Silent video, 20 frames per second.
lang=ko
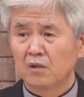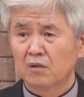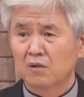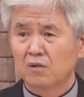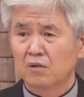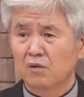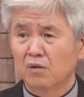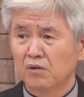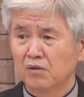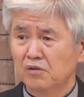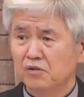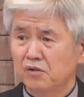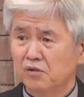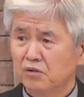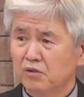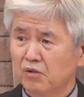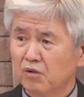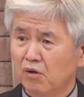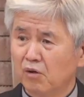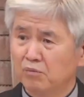그런
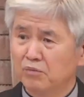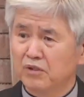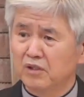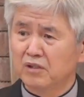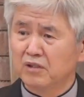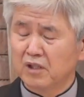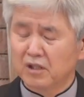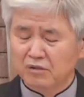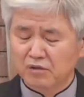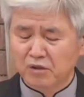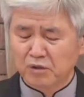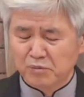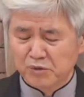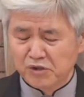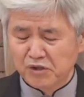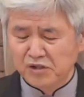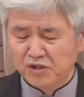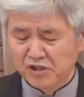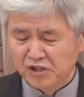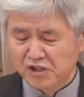적이 없는데
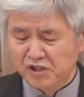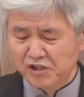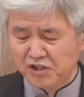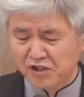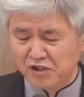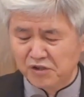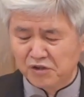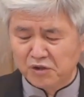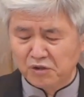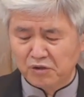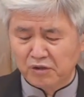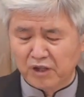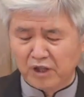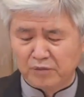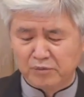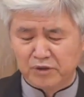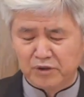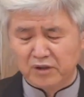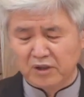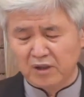그러면서 이의 신청을
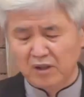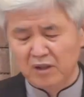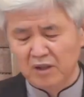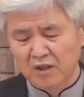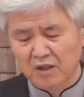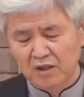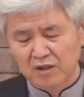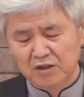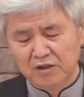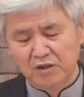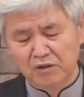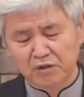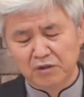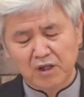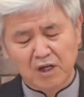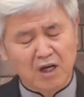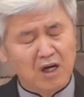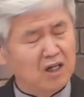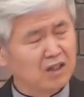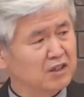합니다. 이렇게
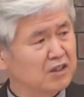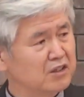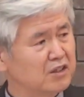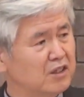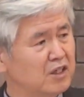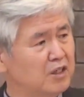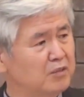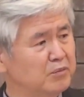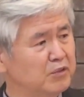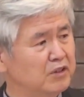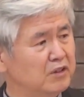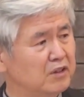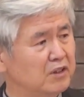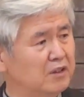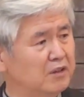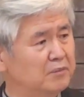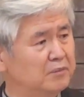항의를 합니다.